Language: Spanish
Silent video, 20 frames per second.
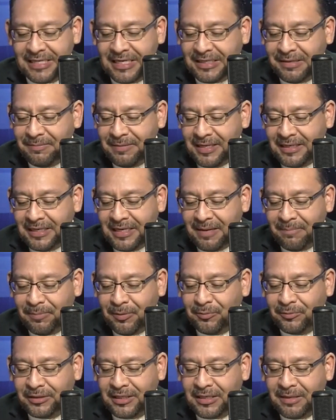Y aquí viene la
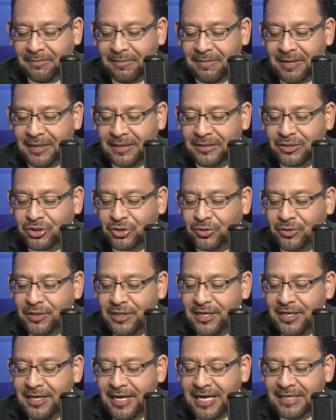pregunta que me habían hecho
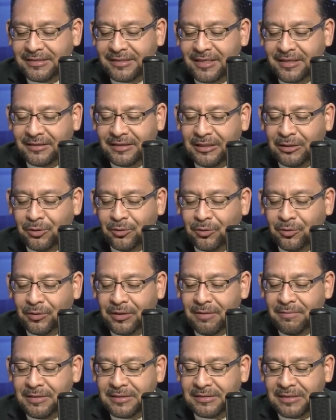hace ratito, creo
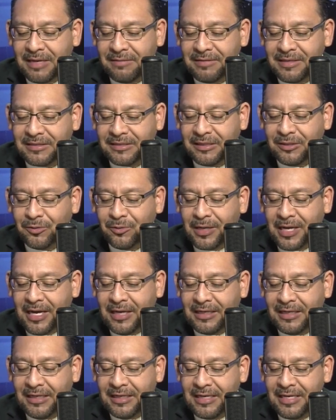que había, sido
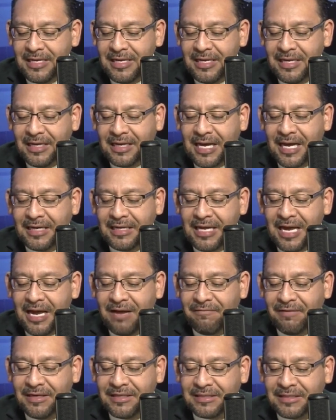Cari, Cari
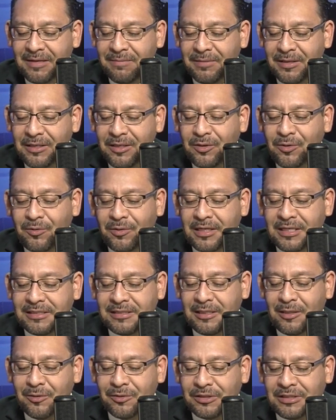Álvarez que me dijo que
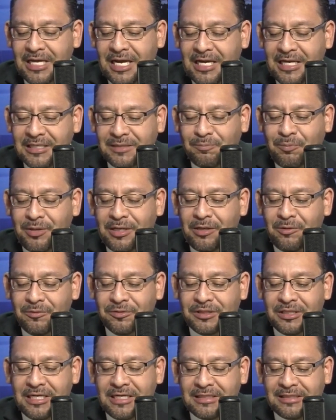si los DACAs pueden
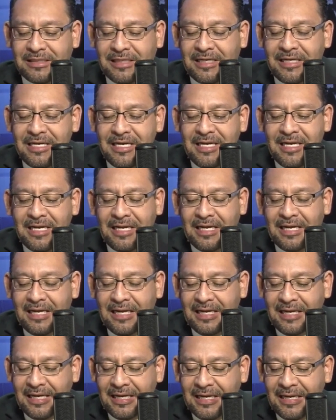considerarse,
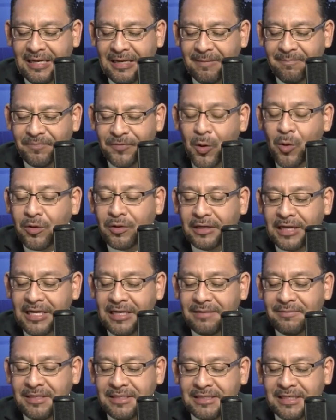eh, o oh,
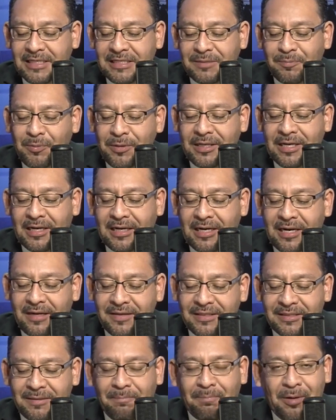eh, dice que se pueden agarrar
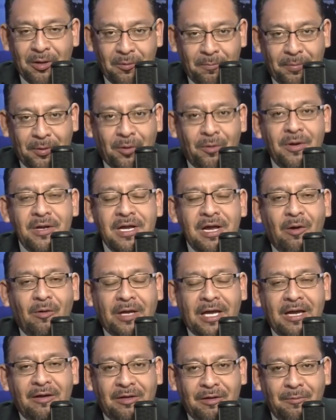desempleo, pero
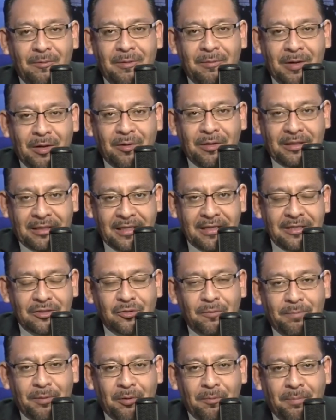ok, aquí voy a hablar ahorita de
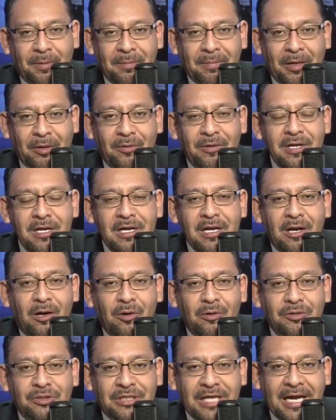eso, pero primero,
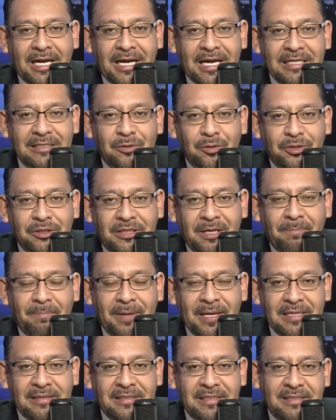los DACA, los
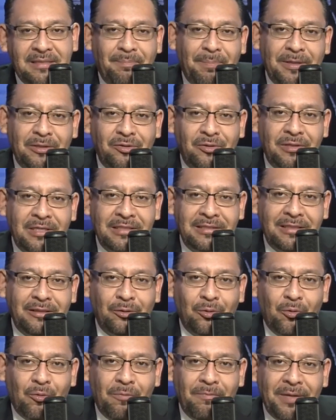TPS y personas sin
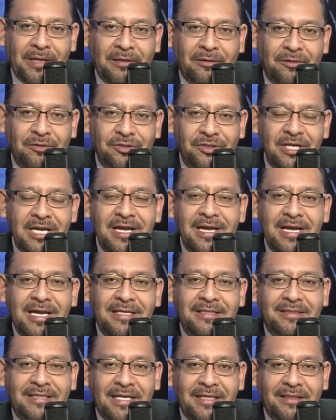documentos
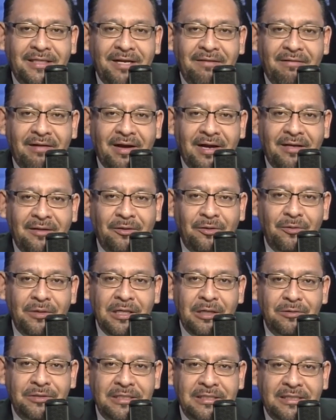están trabajando
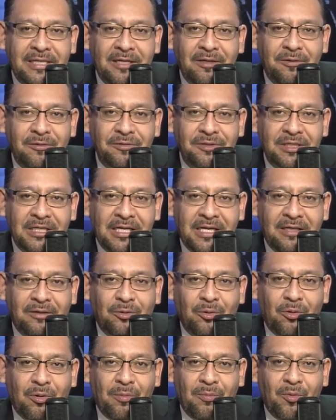y los están
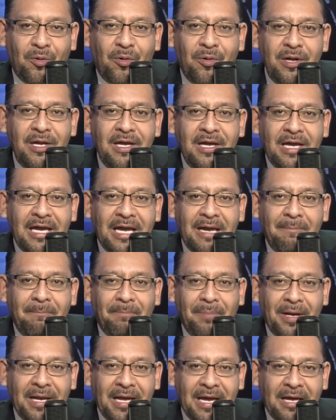considerando como
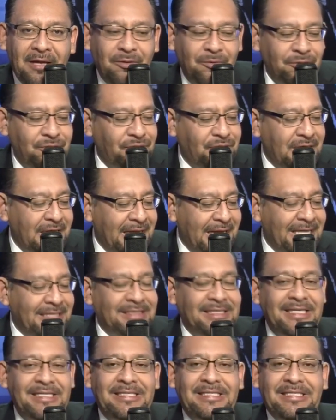empleados
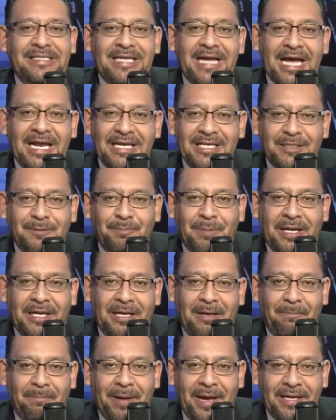esenciales para
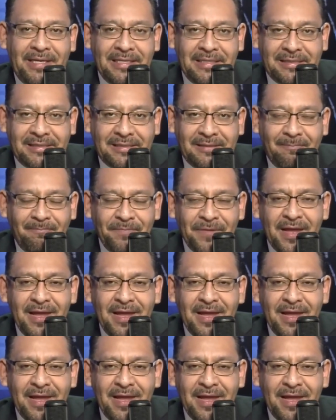el país.